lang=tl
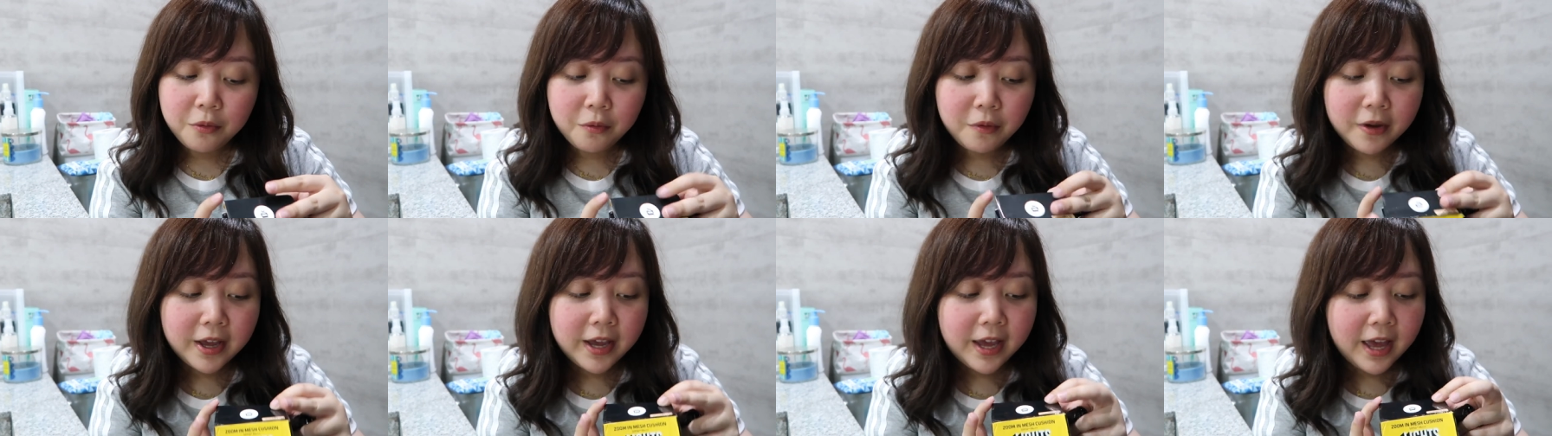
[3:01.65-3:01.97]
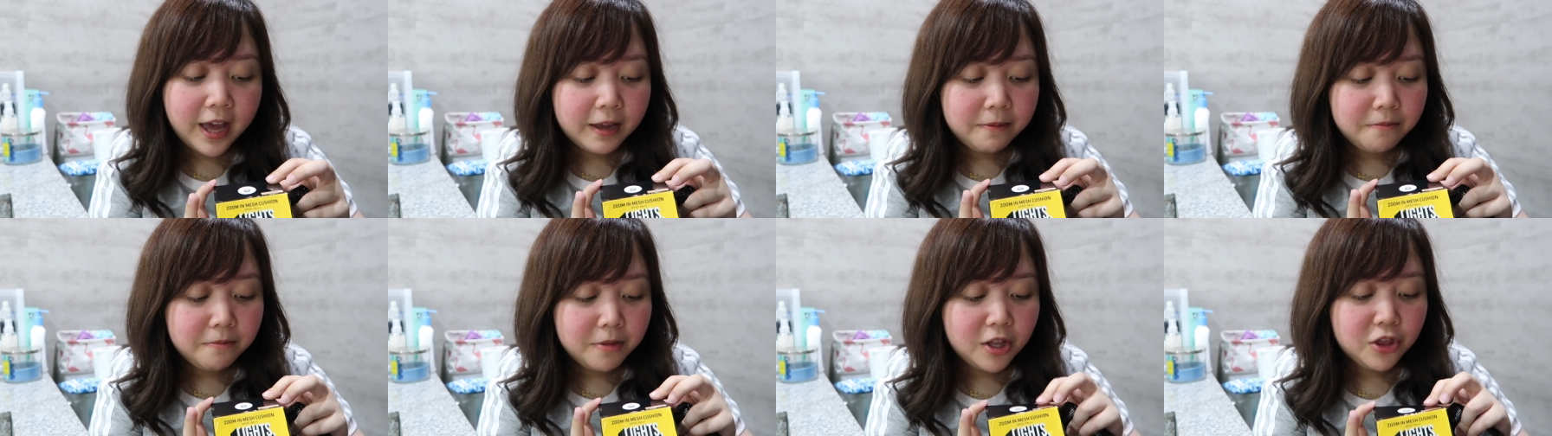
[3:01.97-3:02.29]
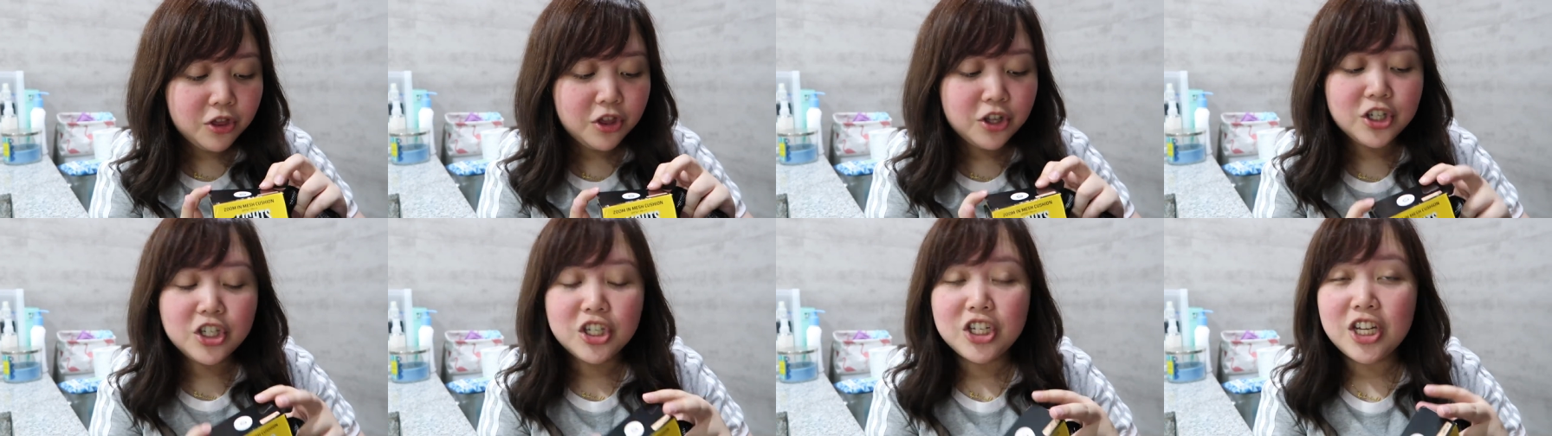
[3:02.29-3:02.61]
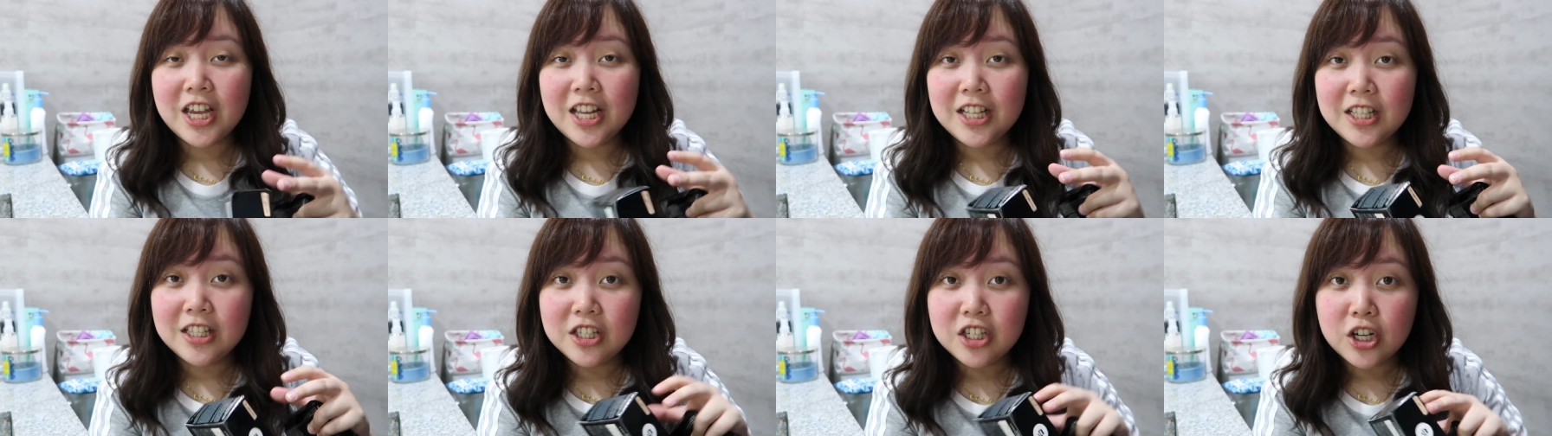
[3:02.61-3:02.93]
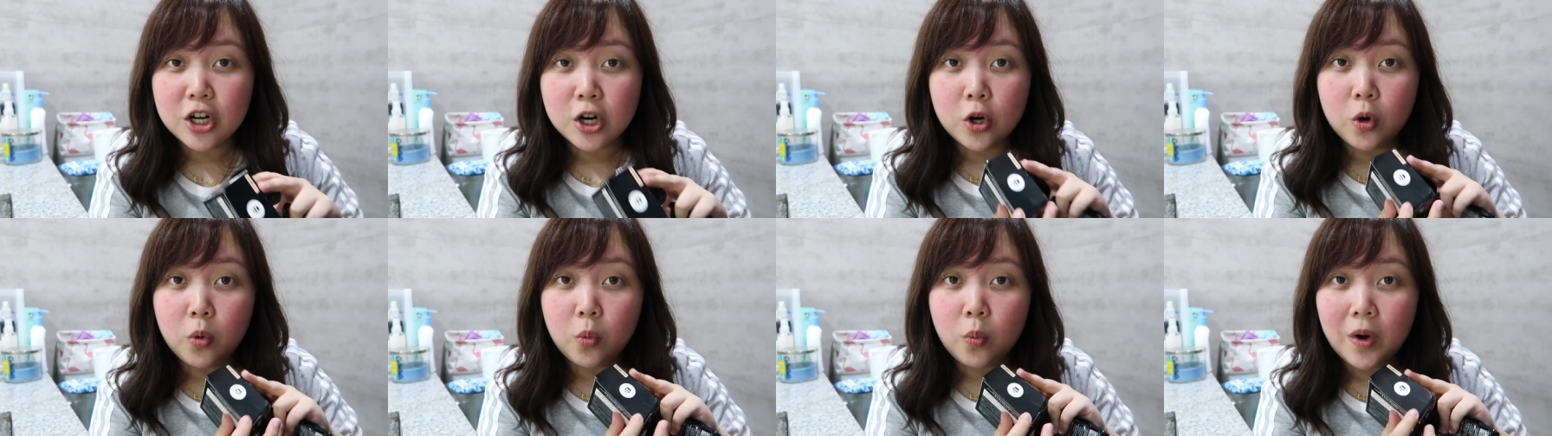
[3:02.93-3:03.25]
the way, I'm in the shade
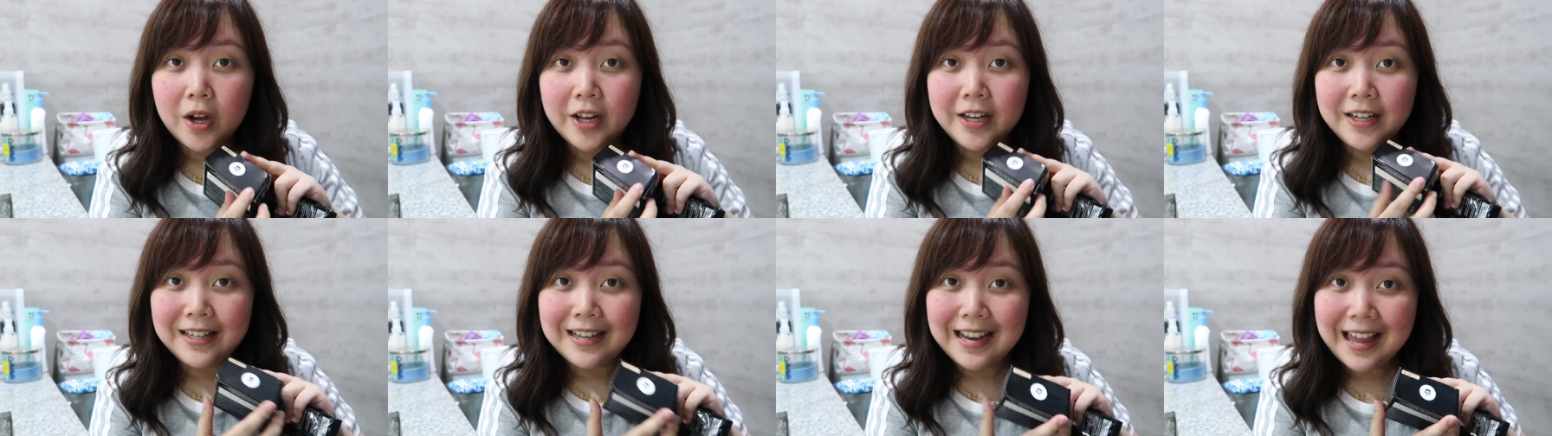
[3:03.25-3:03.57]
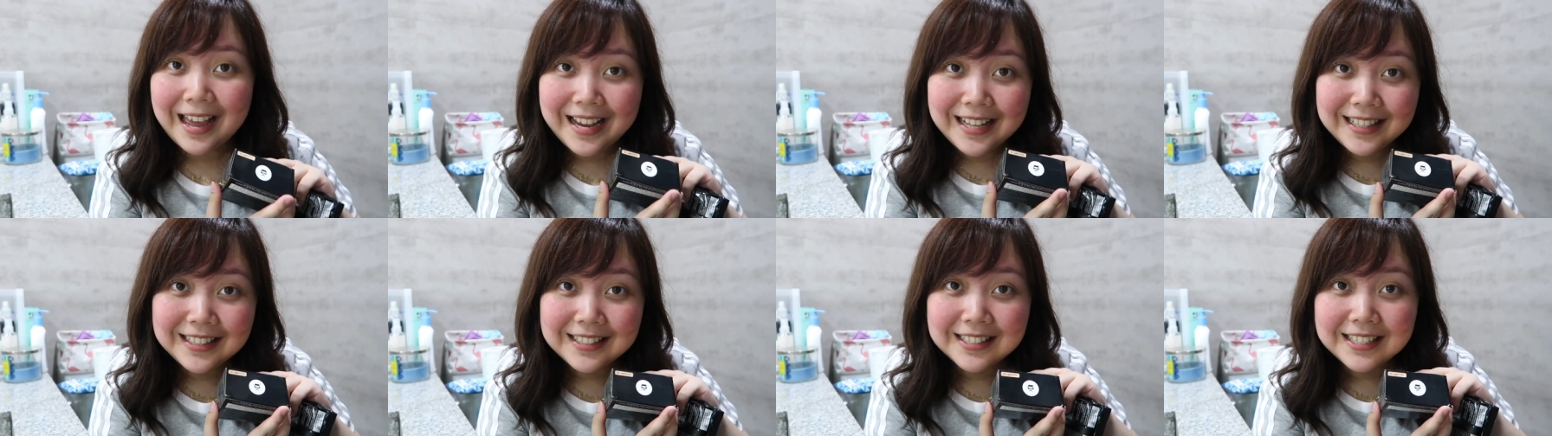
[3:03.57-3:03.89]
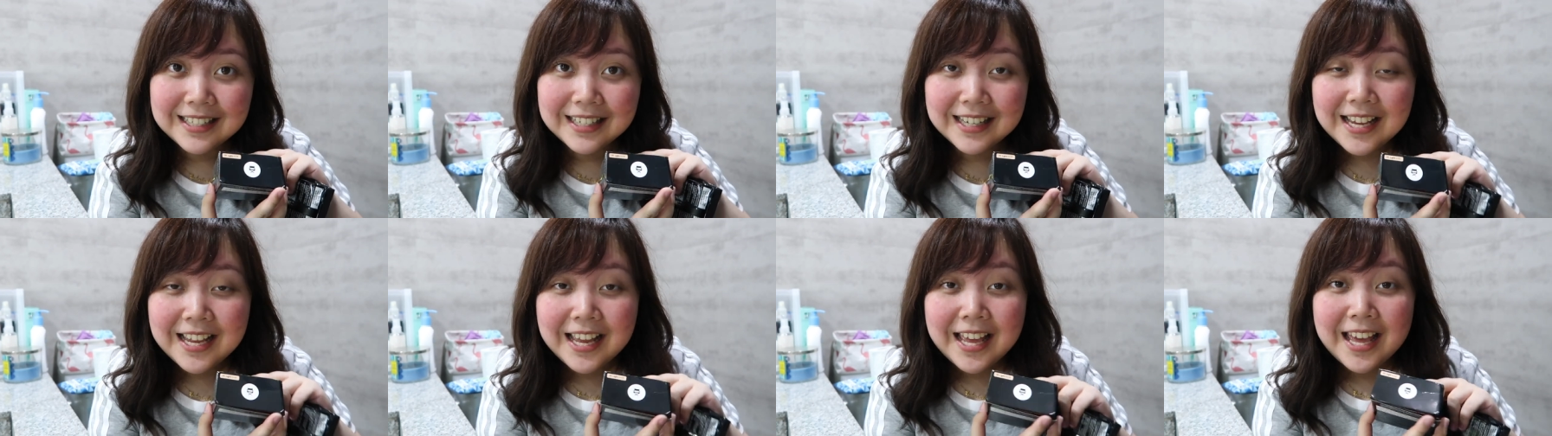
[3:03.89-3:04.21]
01 Light.